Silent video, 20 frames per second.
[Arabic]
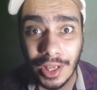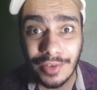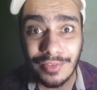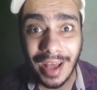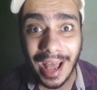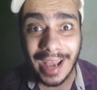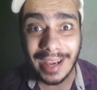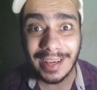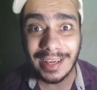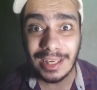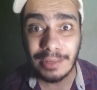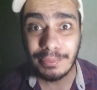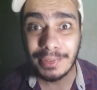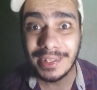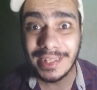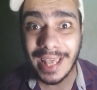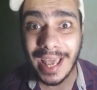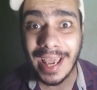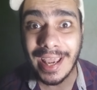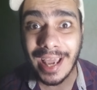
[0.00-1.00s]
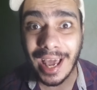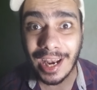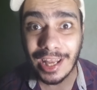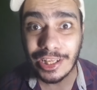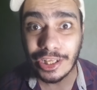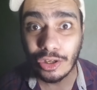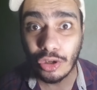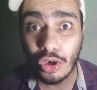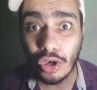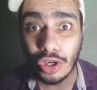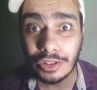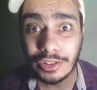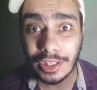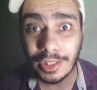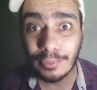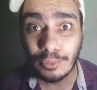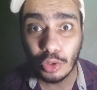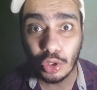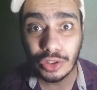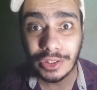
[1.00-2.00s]
فعجل بالنهاية علشان خاطر
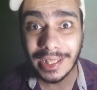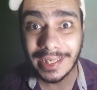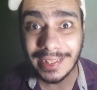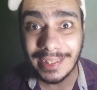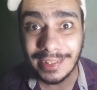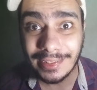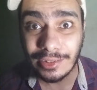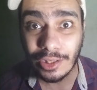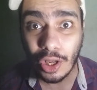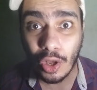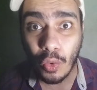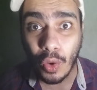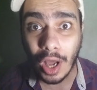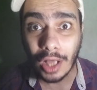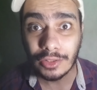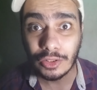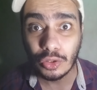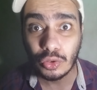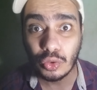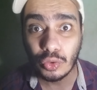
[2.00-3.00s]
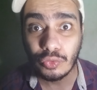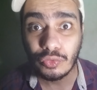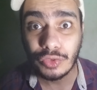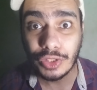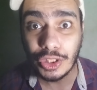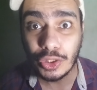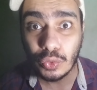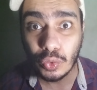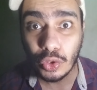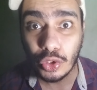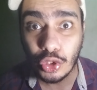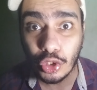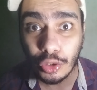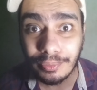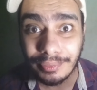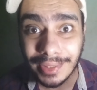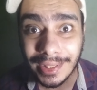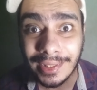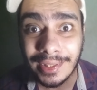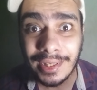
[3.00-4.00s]
المختارين اللي هو حاططهم في إيده
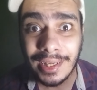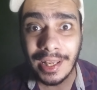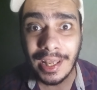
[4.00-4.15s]
اليمنى